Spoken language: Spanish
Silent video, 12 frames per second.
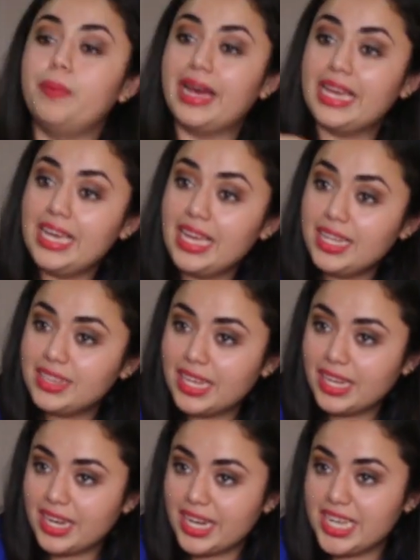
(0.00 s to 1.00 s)
país está
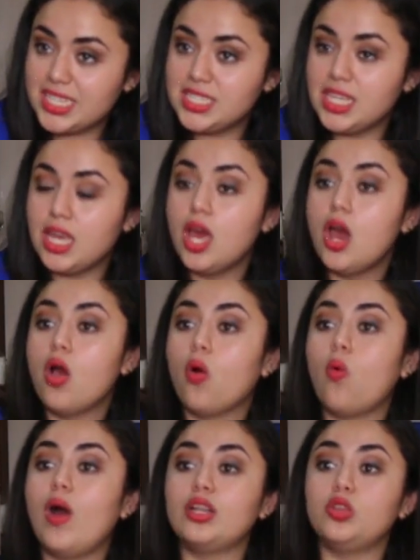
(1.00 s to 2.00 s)
en crisis,
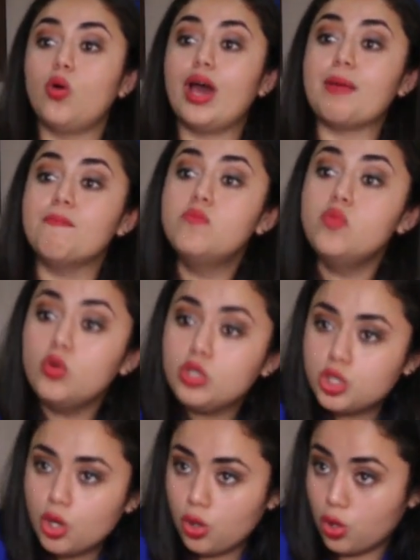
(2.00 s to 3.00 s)
cuando hay
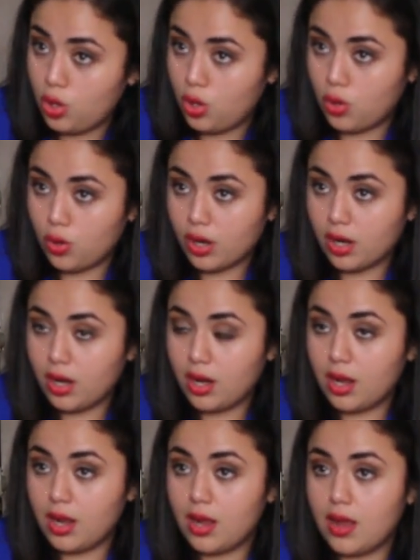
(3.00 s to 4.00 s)
mucho dolor,
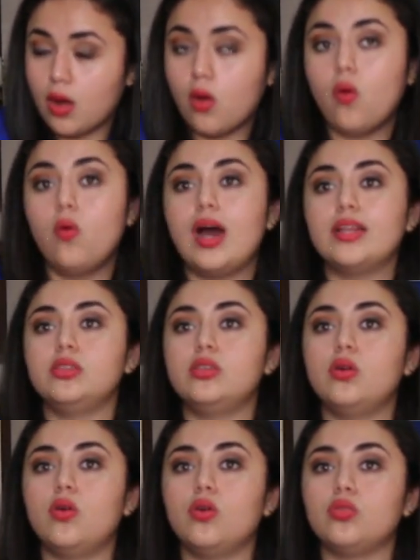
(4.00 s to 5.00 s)

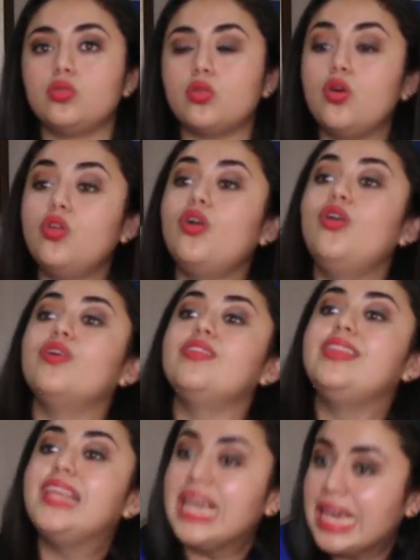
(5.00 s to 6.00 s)
cuando todos los
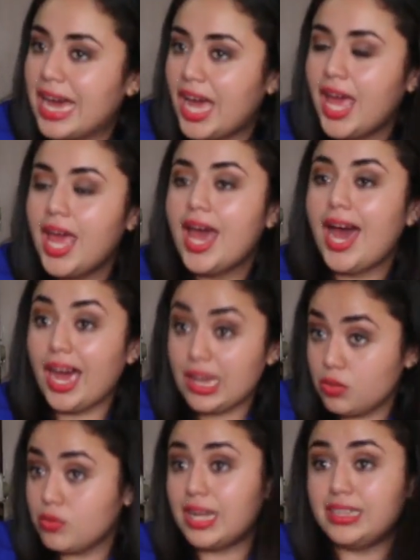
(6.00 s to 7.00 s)
días
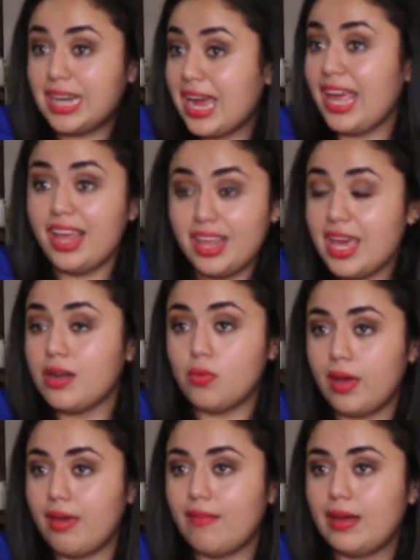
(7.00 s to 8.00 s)
hay una tragedia
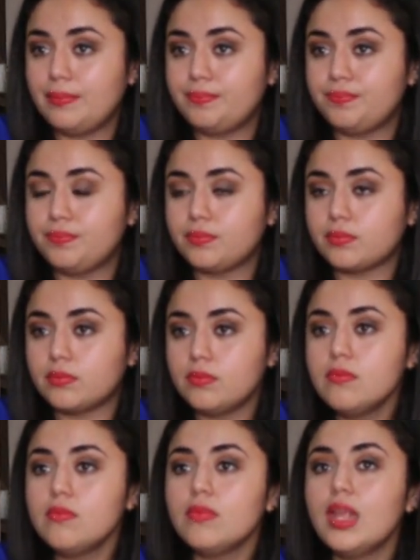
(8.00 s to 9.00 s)
nueva
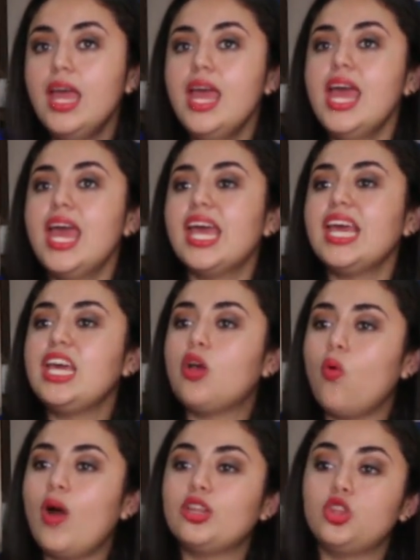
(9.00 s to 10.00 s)
y
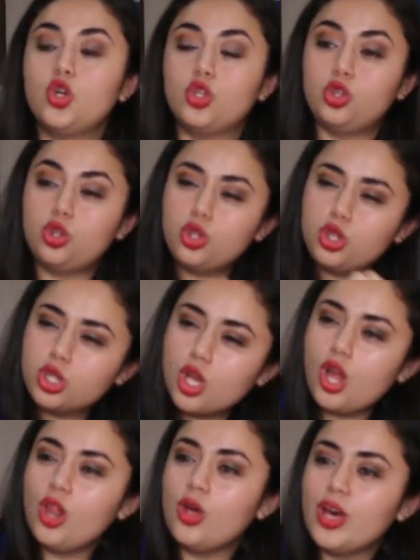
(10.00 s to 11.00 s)
cuando
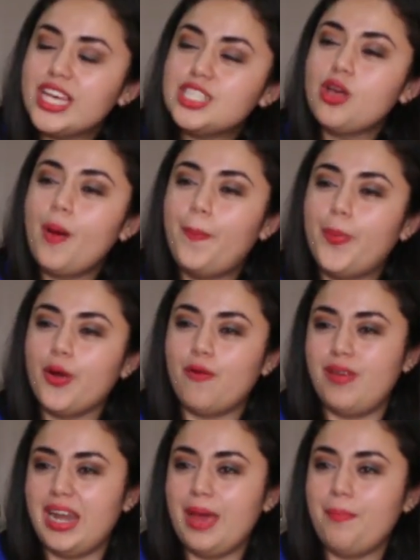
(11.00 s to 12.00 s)
todos esos
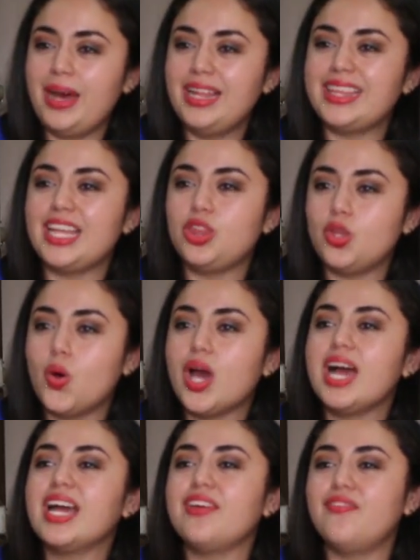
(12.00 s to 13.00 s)
problemas te
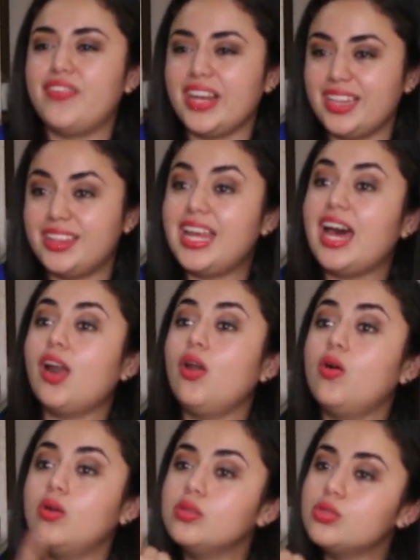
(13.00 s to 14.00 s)
tocan
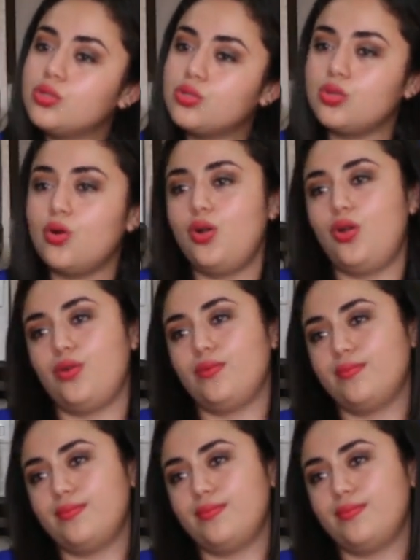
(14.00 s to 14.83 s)
enfrentarlo solo.